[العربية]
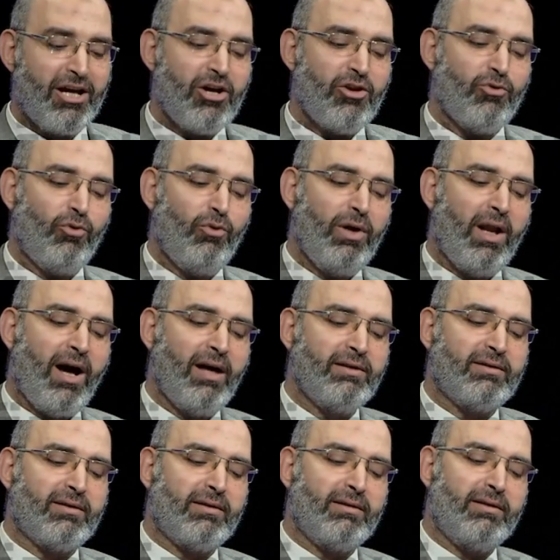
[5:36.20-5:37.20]
نقول
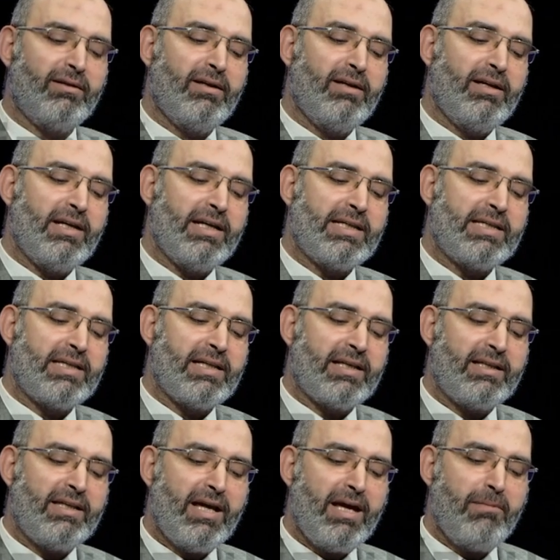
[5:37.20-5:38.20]
أيضا
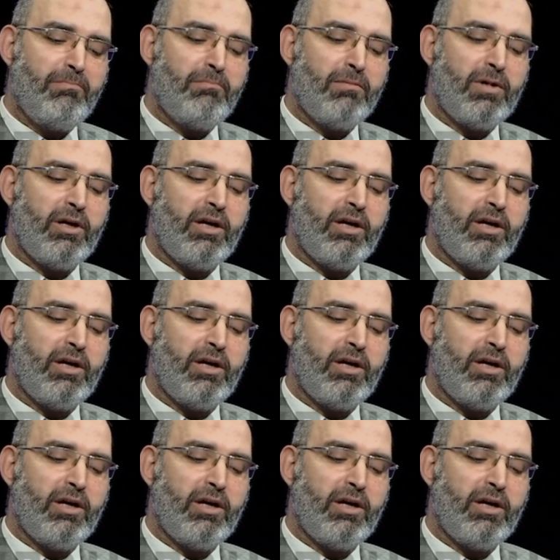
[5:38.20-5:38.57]
استخدام